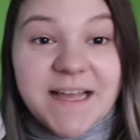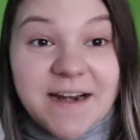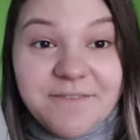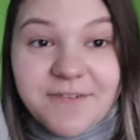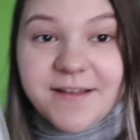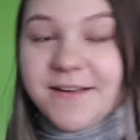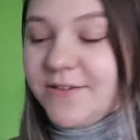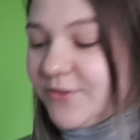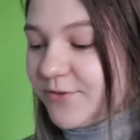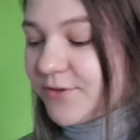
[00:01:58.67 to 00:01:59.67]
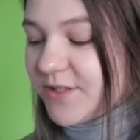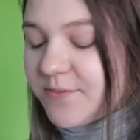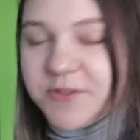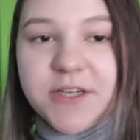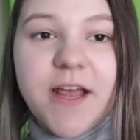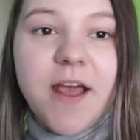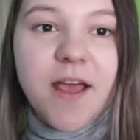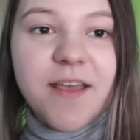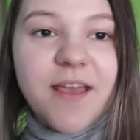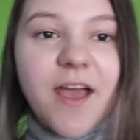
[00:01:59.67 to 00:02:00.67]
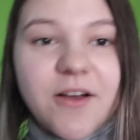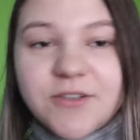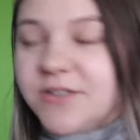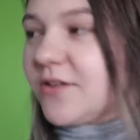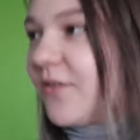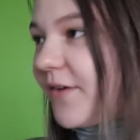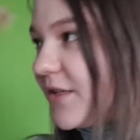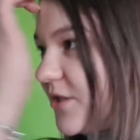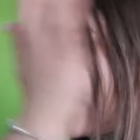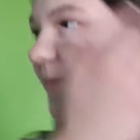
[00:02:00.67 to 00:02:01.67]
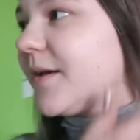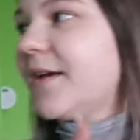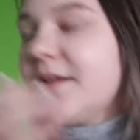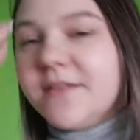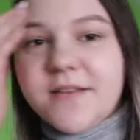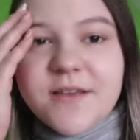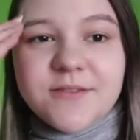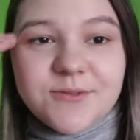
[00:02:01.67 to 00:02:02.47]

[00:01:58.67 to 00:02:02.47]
Rafaello, kurczę, muszę je jakoś schować, żeby nie